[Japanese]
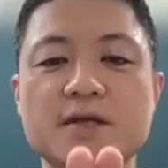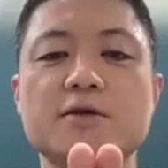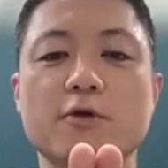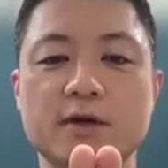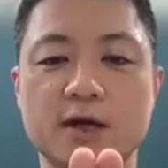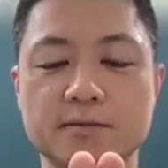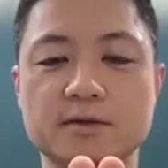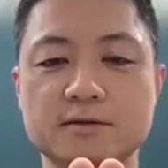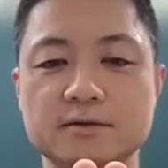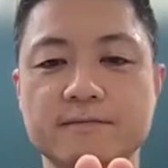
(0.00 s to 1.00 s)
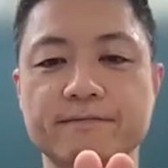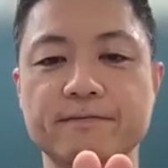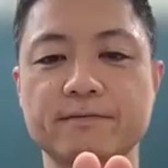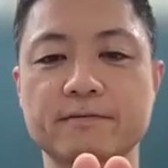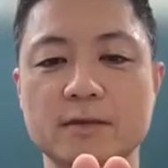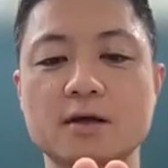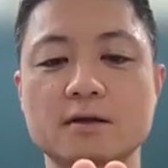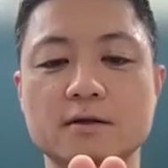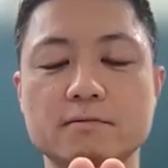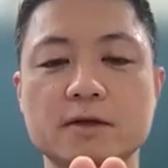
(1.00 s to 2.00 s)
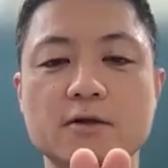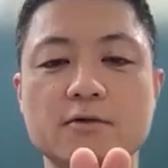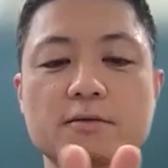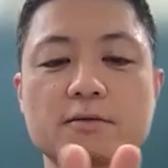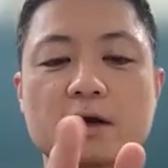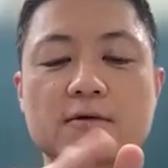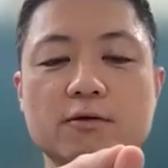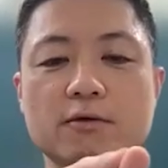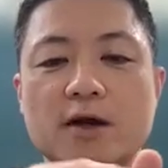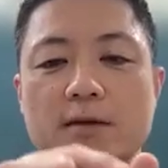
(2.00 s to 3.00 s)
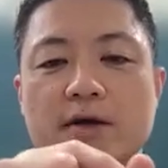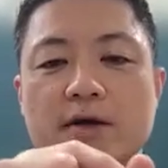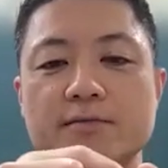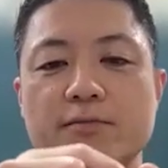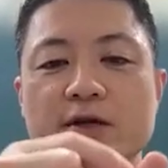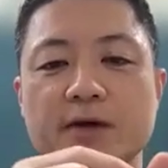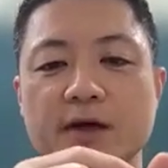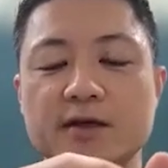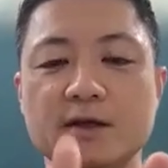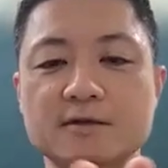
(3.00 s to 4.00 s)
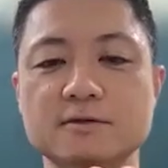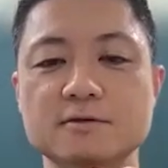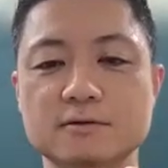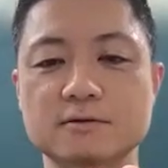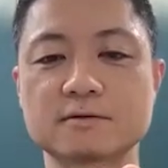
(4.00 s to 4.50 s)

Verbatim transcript: まあ、いい声になります。ええまあ、例えば、このカバーにポリープができたりする。